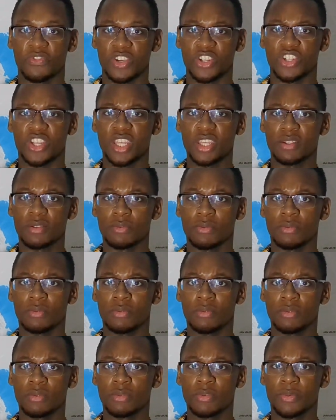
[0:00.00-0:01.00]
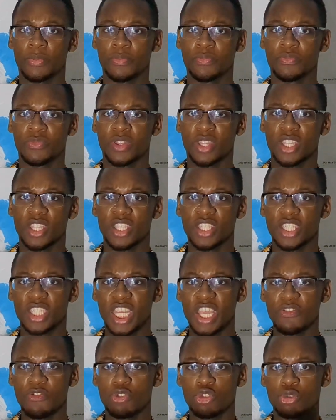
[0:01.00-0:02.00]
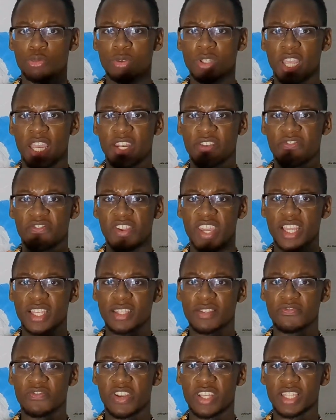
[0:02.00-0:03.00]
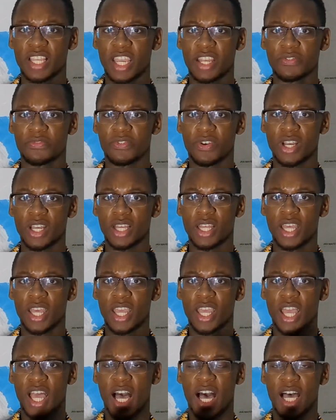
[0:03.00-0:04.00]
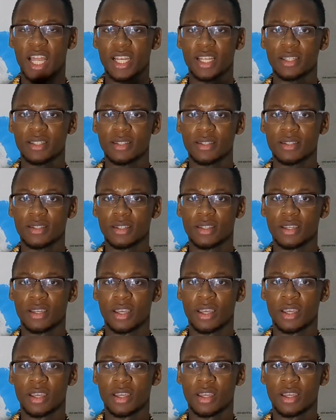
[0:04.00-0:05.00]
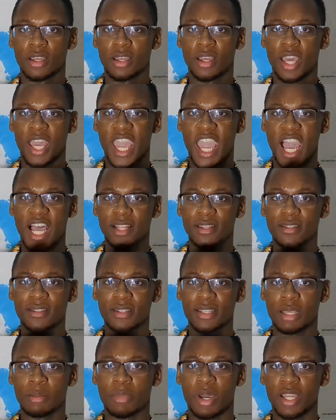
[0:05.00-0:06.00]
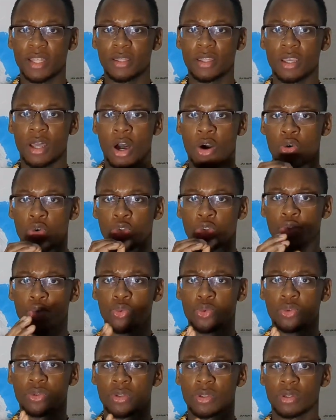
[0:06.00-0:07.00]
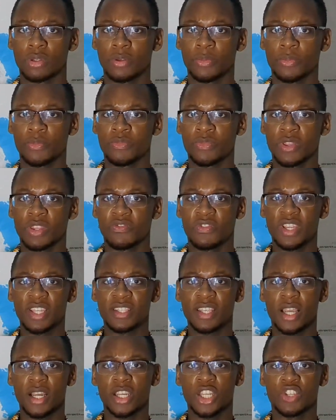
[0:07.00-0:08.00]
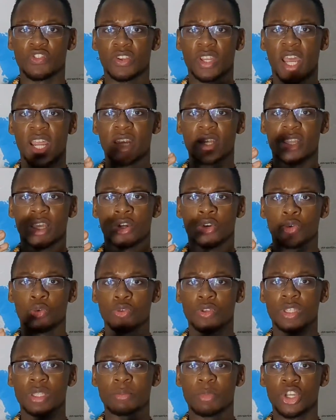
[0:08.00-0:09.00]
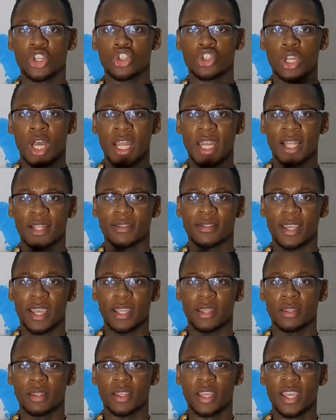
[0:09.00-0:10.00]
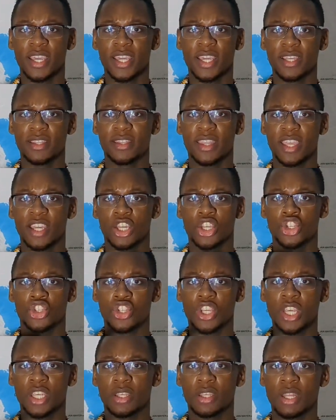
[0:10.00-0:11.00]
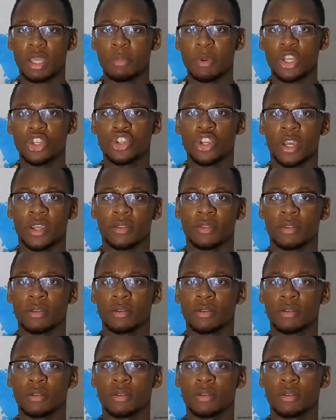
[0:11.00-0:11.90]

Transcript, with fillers: Verstehst du? Stell dir vor, du bist ein Wesen, was einfach alles Ernstgemeinte auch tut. Wenn ich sage, ich werde einer der größten Menschen aller Zeiten in der Geschichte der Menschheit,